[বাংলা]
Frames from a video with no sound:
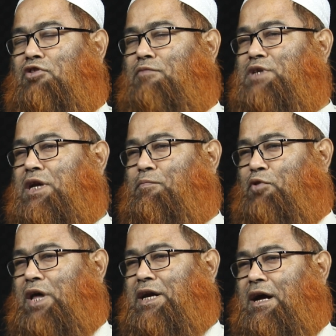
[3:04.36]
তো রমজানের
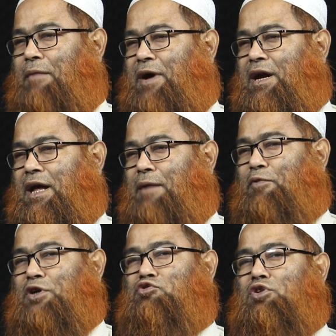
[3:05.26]
প্রধান খাবার
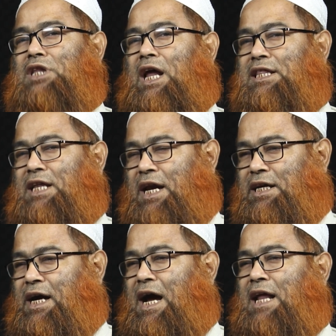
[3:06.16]
এরপরে সন্ধ্যারাতের আর
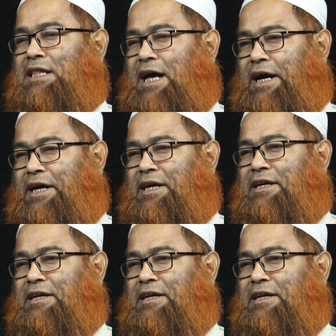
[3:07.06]
একটা খানা থাকে